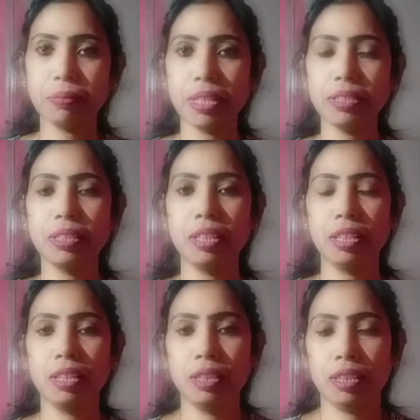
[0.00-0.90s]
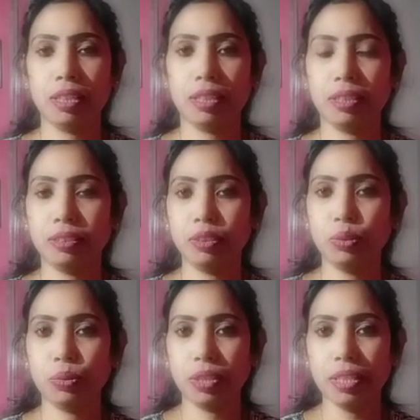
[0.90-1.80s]
फ्रेंड
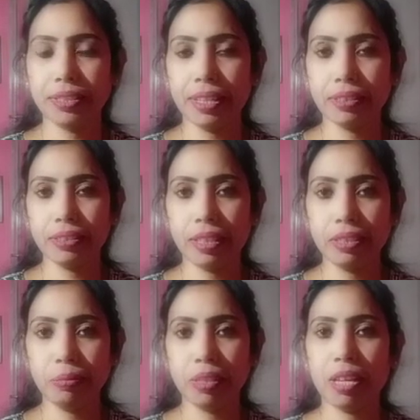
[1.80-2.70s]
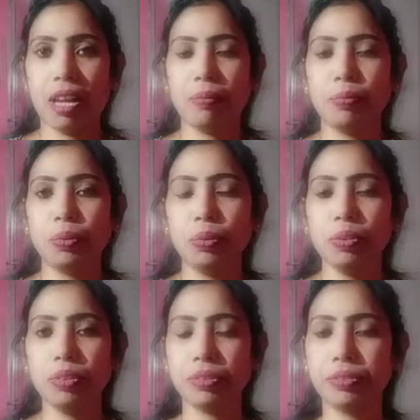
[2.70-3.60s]
दूसरा एक्सरसाइज में आपको